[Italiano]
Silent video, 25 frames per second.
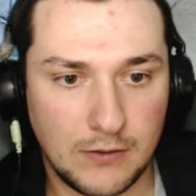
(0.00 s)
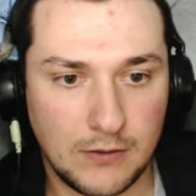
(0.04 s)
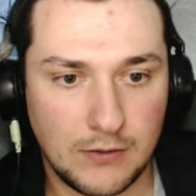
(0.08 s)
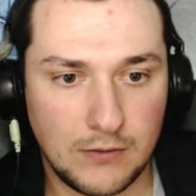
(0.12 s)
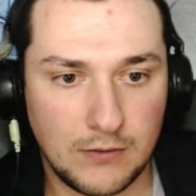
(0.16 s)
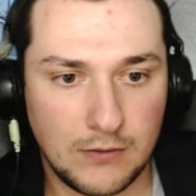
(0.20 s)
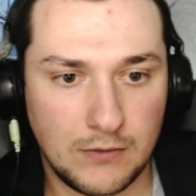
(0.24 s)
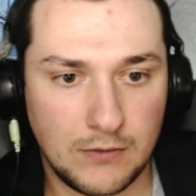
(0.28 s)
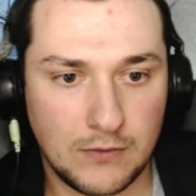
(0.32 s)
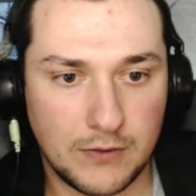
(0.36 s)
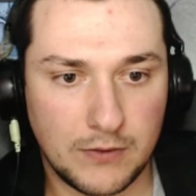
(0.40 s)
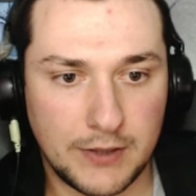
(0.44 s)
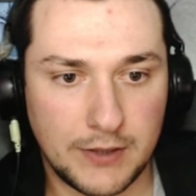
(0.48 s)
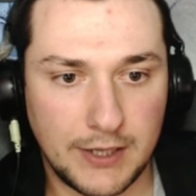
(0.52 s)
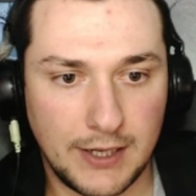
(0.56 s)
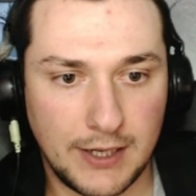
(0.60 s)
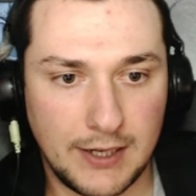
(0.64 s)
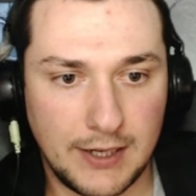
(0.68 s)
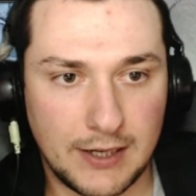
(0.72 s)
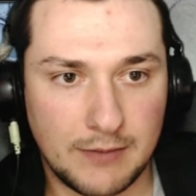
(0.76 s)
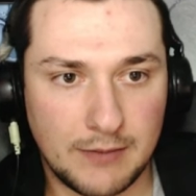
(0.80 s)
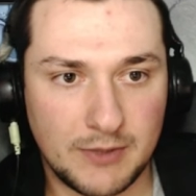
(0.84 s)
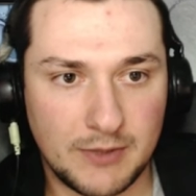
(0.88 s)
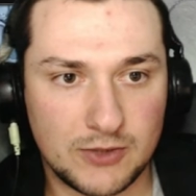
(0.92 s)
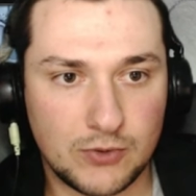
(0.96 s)
Ok,
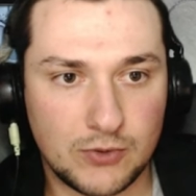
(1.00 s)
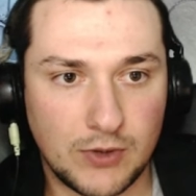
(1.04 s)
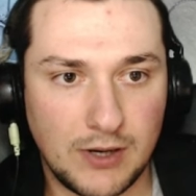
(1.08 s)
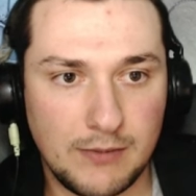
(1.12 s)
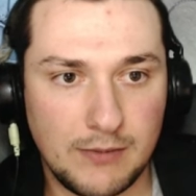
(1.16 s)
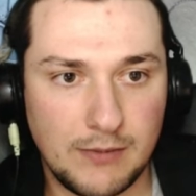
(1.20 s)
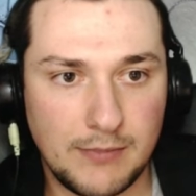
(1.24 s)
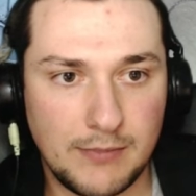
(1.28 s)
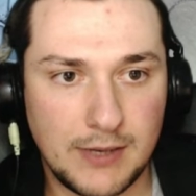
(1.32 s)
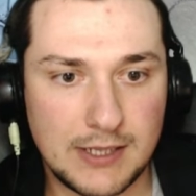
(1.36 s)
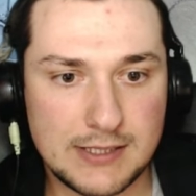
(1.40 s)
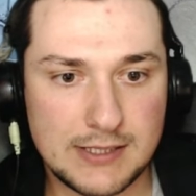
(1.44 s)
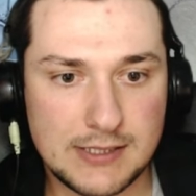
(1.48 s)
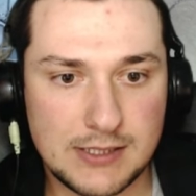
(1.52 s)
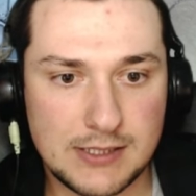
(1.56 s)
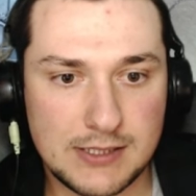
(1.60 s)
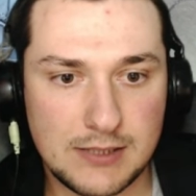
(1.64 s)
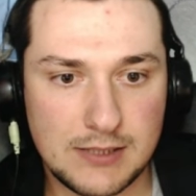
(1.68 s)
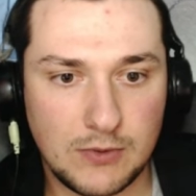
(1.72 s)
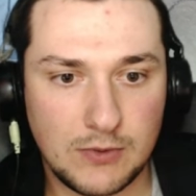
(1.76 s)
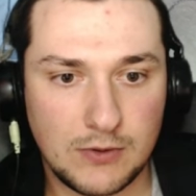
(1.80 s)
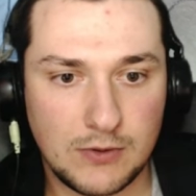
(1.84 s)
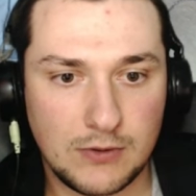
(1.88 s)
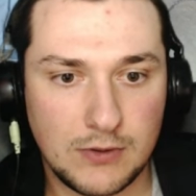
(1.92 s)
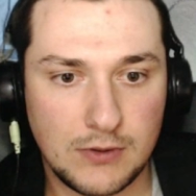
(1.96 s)
l'armatura al
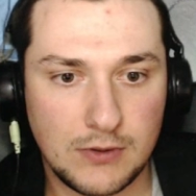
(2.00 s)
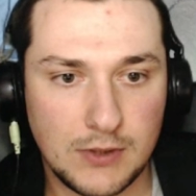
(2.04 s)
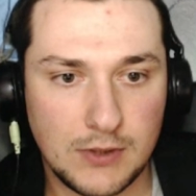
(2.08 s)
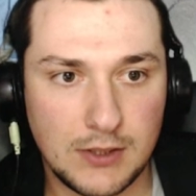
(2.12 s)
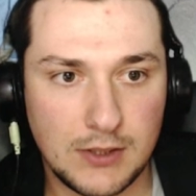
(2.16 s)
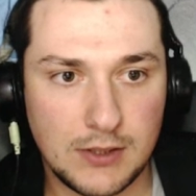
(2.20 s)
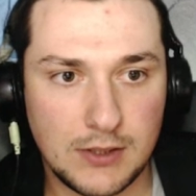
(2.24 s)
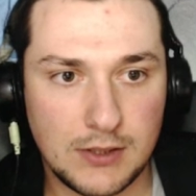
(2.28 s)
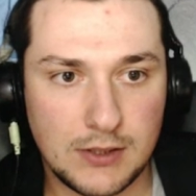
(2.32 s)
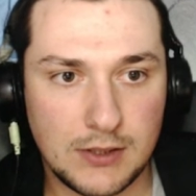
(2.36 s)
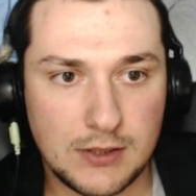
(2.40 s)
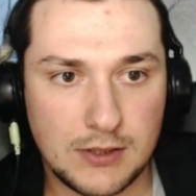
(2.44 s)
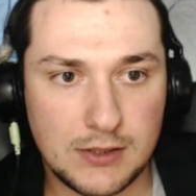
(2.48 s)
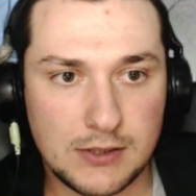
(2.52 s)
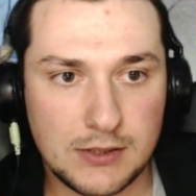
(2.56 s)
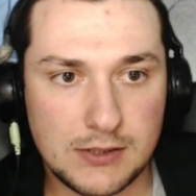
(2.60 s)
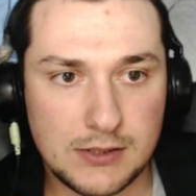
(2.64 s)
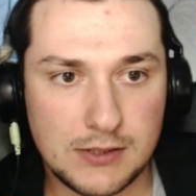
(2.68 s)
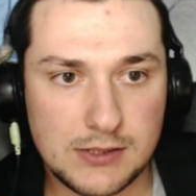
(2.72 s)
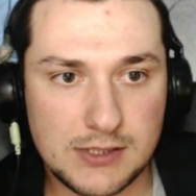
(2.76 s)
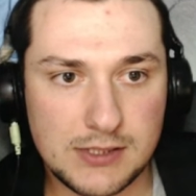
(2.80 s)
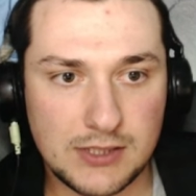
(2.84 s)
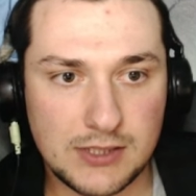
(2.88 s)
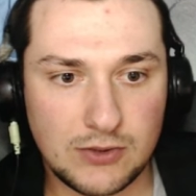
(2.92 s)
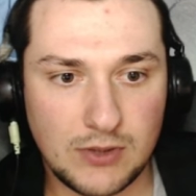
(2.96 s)
massimo.
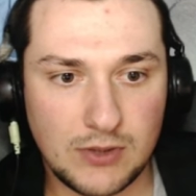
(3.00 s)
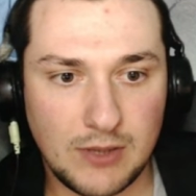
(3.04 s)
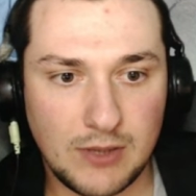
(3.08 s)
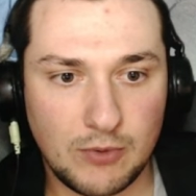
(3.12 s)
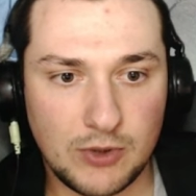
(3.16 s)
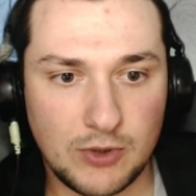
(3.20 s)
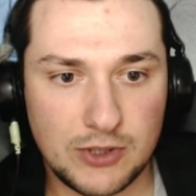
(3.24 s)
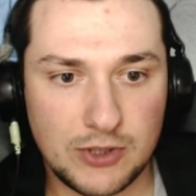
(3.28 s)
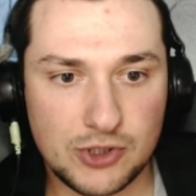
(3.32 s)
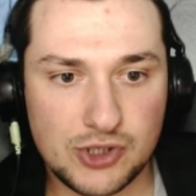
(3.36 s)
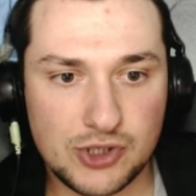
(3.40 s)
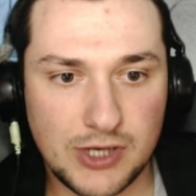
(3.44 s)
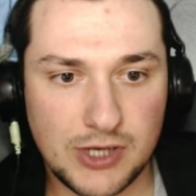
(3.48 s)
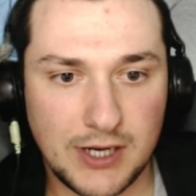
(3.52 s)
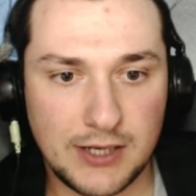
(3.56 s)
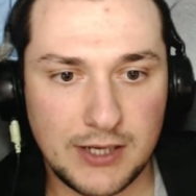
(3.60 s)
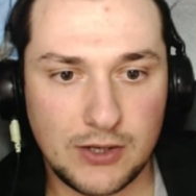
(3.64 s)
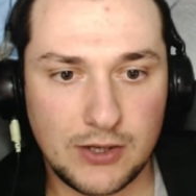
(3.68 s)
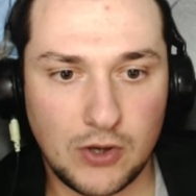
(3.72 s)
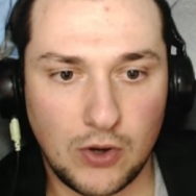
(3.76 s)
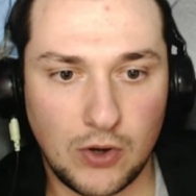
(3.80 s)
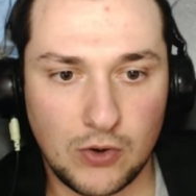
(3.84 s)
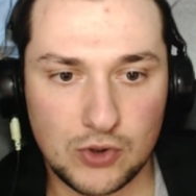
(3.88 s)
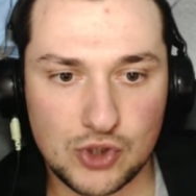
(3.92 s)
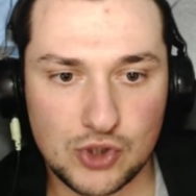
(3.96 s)
Se togliamo un engine,
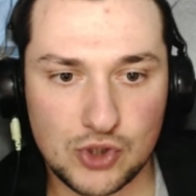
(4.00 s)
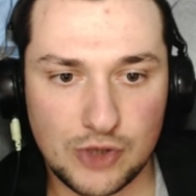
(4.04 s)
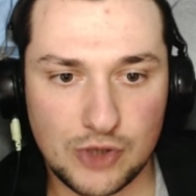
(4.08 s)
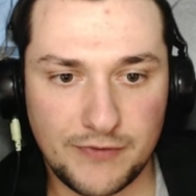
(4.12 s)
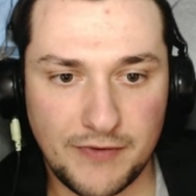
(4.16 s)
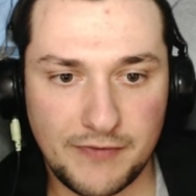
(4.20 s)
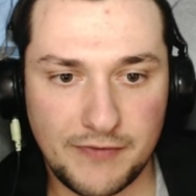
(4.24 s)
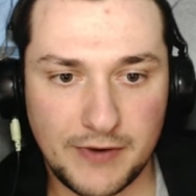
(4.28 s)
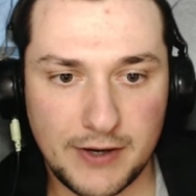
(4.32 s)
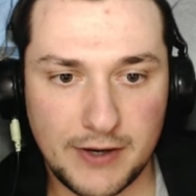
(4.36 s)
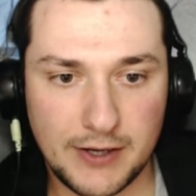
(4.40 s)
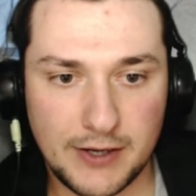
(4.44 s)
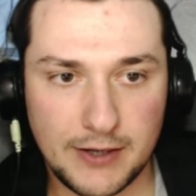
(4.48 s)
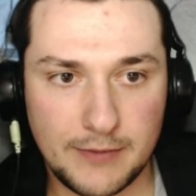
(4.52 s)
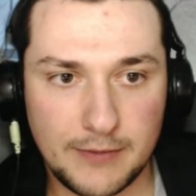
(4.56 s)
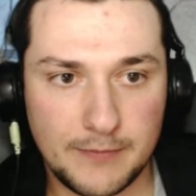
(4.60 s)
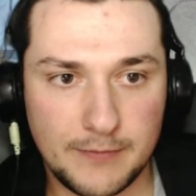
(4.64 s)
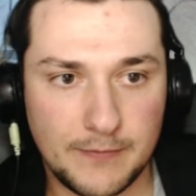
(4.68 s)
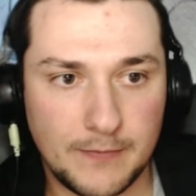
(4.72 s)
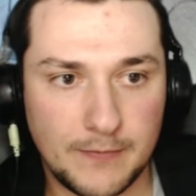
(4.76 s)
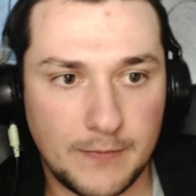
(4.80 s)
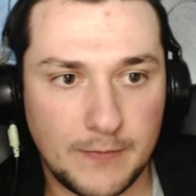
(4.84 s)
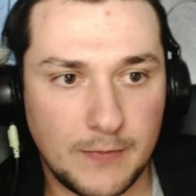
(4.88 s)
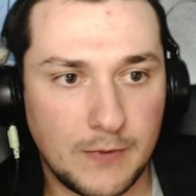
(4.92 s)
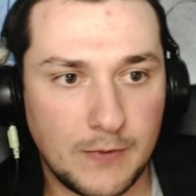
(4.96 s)
no, non ce lo fa fare.
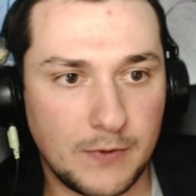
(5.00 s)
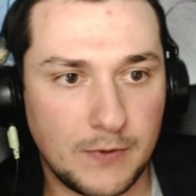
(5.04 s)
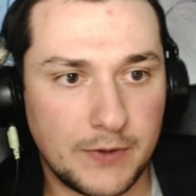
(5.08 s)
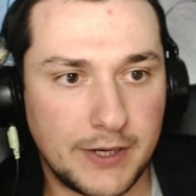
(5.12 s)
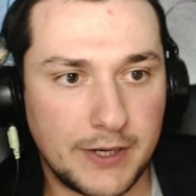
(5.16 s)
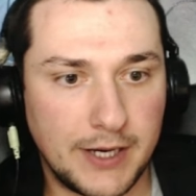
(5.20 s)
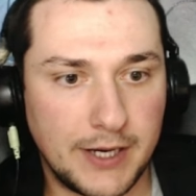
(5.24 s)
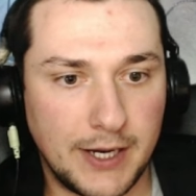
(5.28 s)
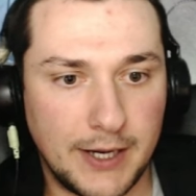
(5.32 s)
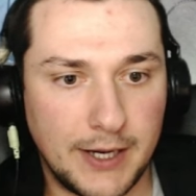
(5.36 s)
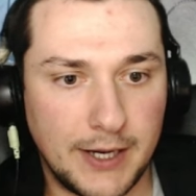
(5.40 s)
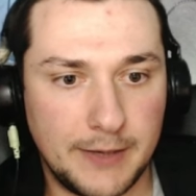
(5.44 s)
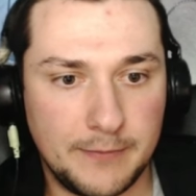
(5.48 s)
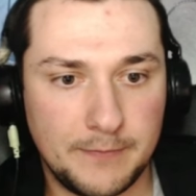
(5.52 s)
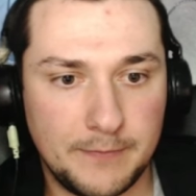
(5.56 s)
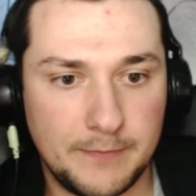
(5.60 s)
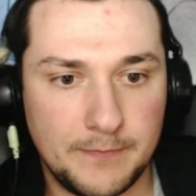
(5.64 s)
Ok.